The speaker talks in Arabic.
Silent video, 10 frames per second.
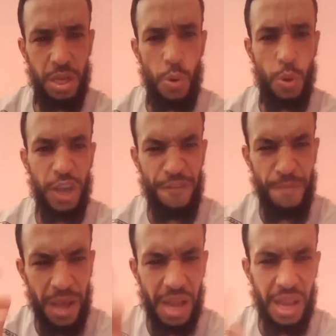وكيف
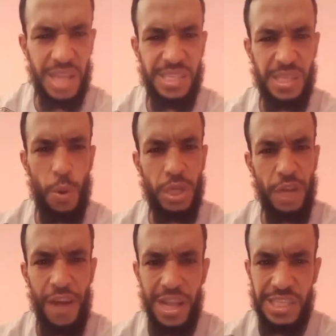ما قال الله عز
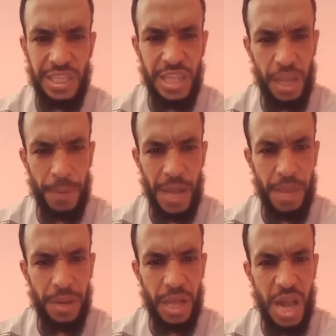وجل حق سيدنا
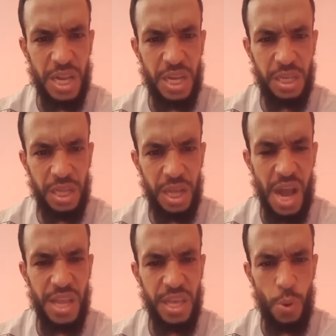إبراهيم الخليل
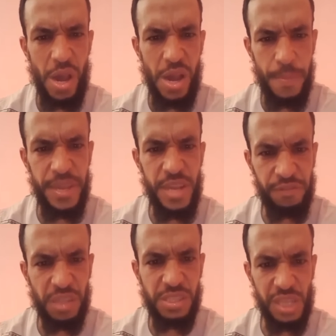عليه وعلى نبينا
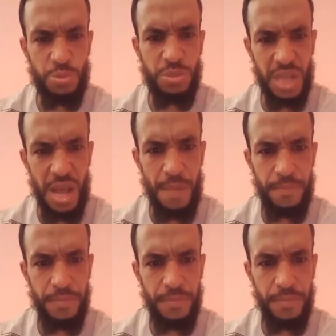أفضل الصلاة والسلام